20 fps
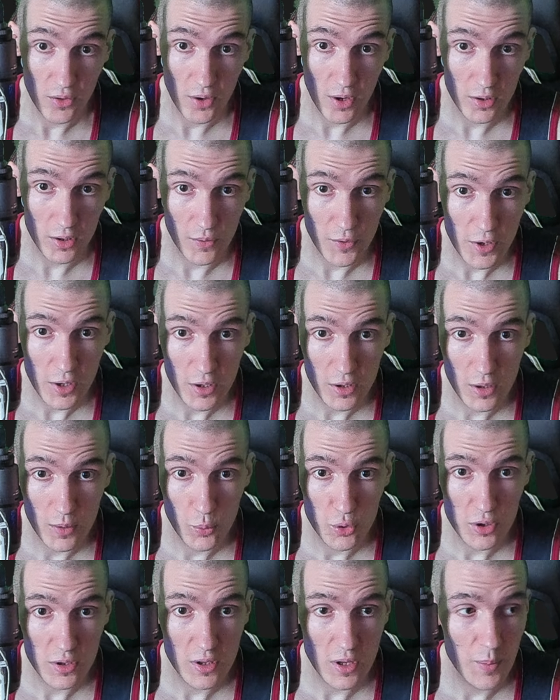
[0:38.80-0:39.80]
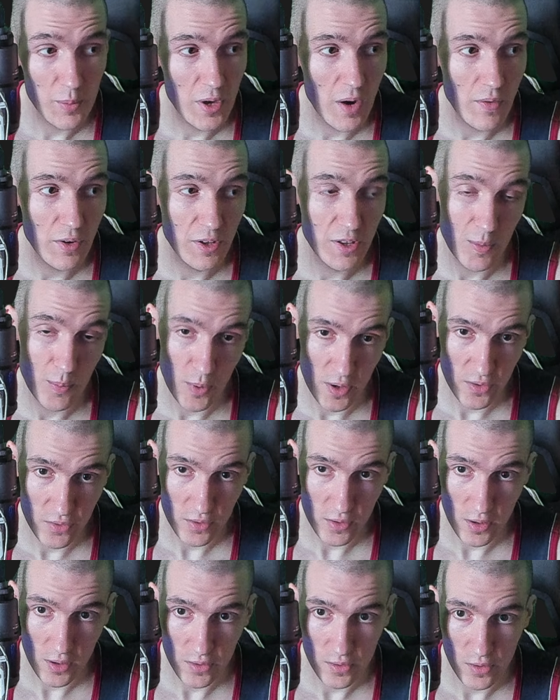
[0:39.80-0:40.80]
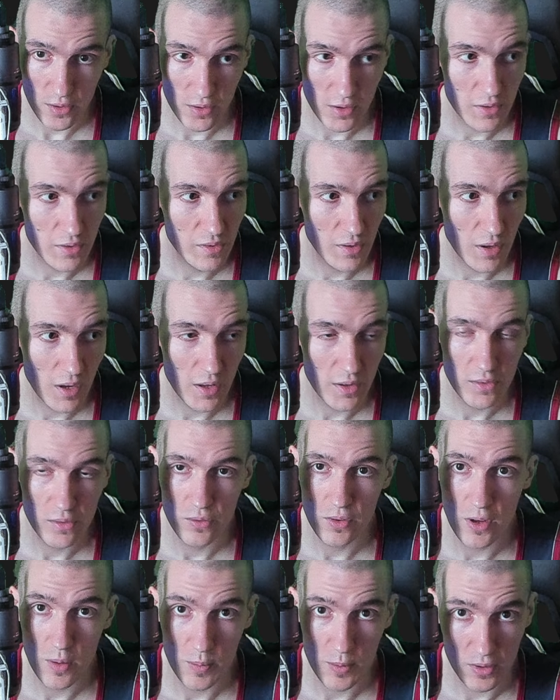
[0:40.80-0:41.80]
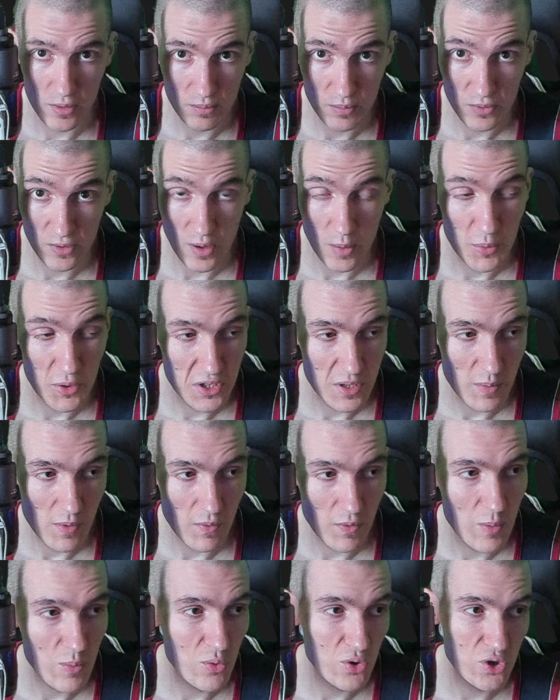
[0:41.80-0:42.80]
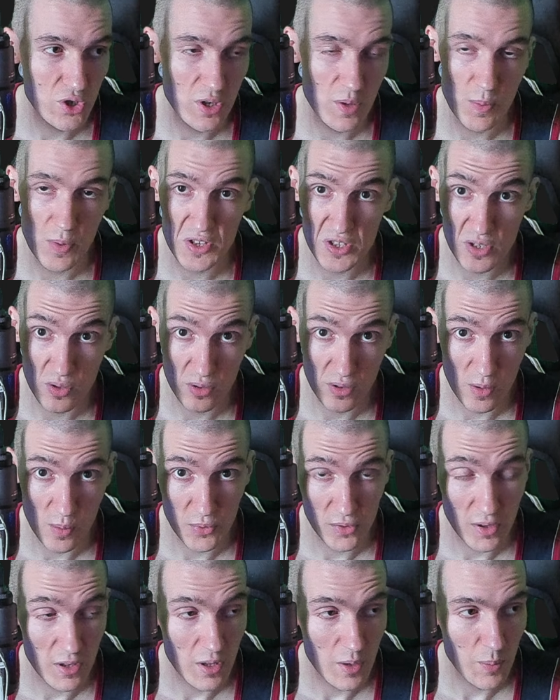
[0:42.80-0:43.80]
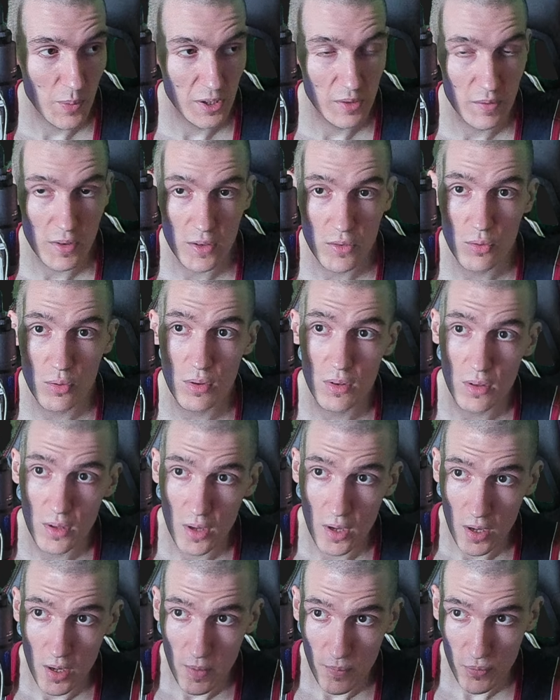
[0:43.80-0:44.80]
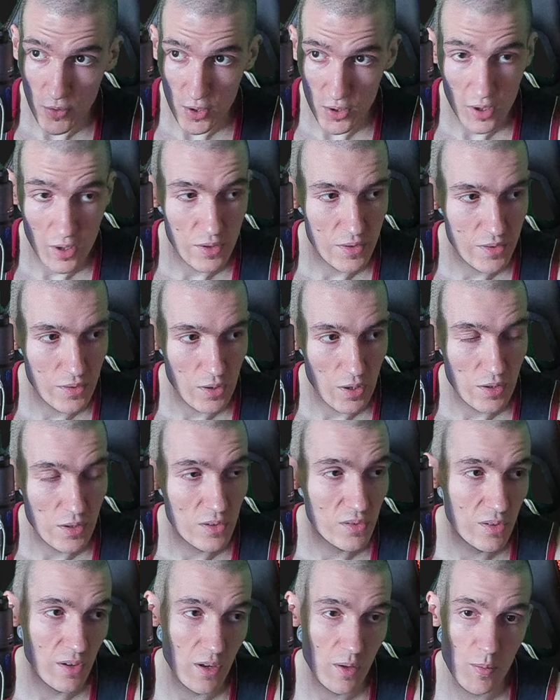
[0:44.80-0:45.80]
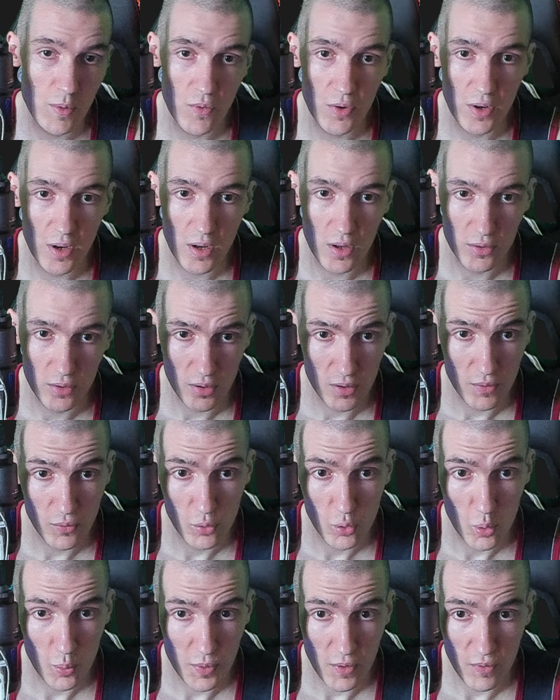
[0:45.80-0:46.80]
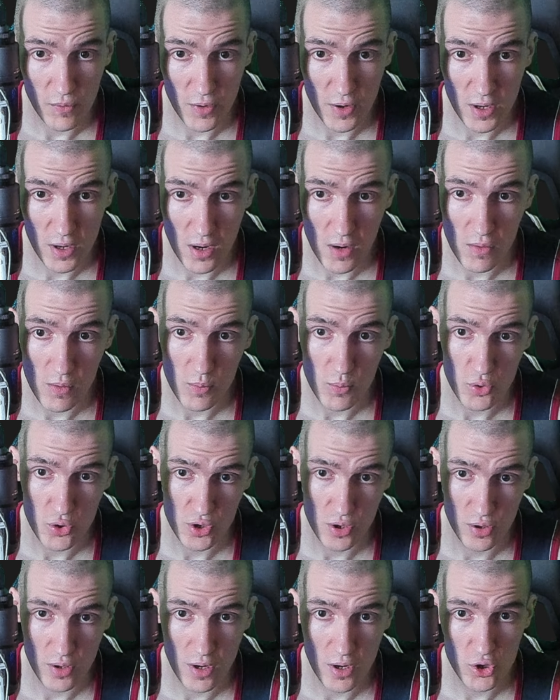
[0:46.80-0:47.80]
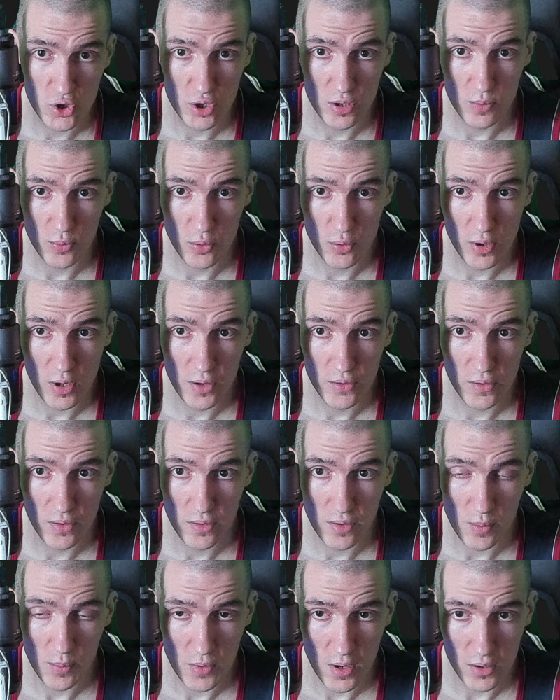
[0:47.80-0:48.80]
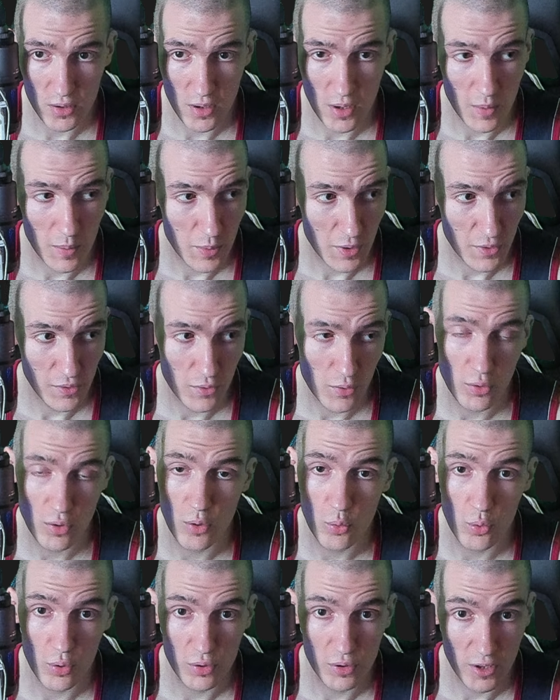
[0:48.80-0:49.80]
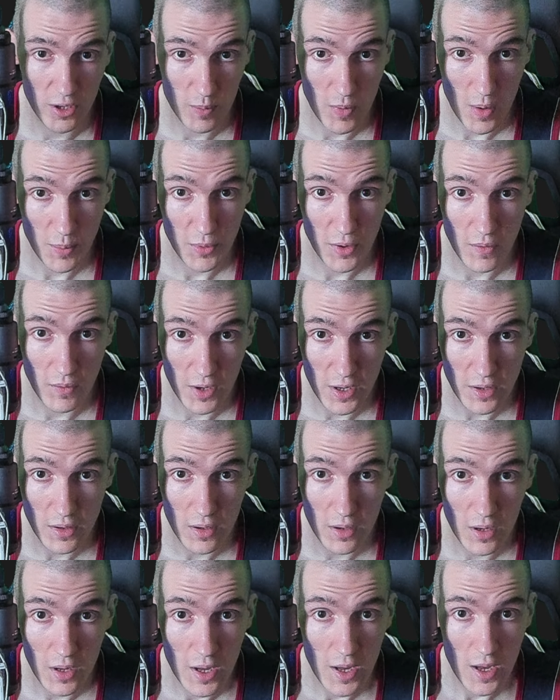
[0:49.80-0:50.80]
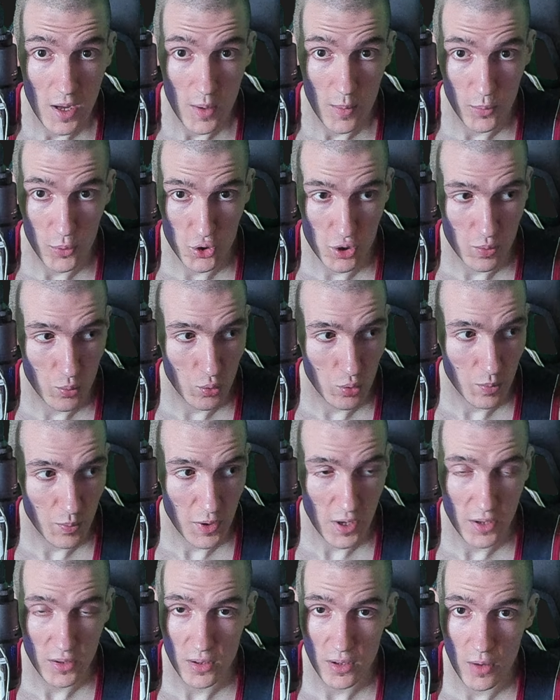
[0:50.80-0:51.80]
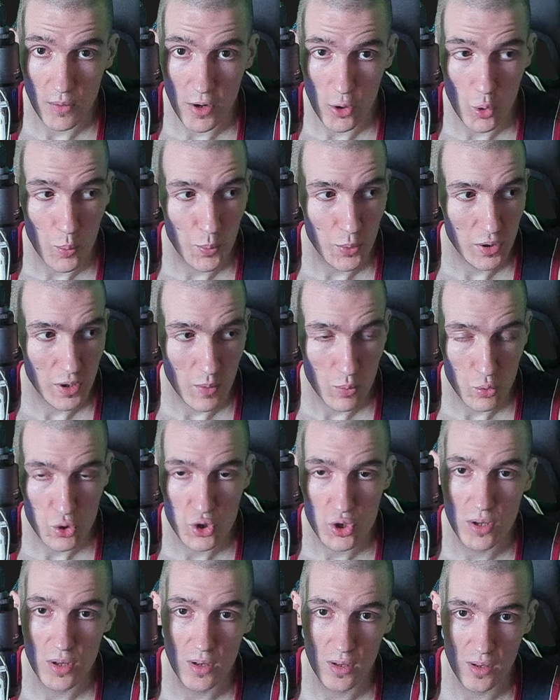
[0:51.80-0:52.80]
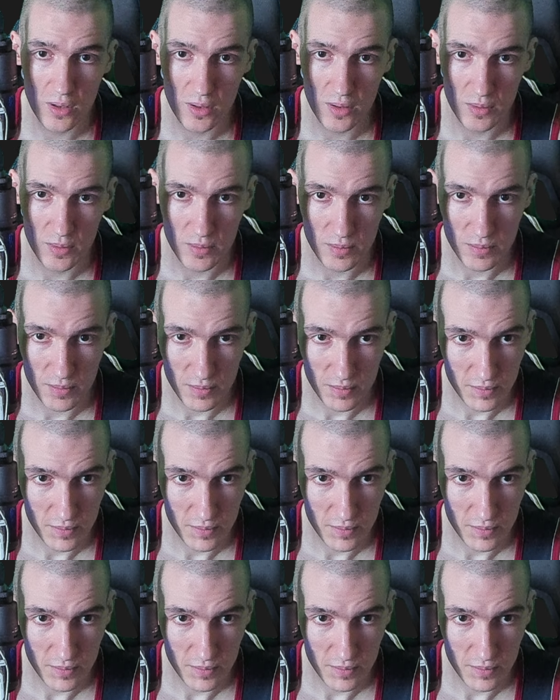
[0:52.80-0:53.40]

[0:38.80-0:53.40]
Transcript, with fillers: Дата выхода будет объявлена позднее. Следить за всеми событиями вы можете по ссылке в описании под видео. На данной странице либо вариант это в группе ВК, вы можете также наблюдать за тем, когда произойдет какое-то либо обновление. Почему про это говорю? Потому что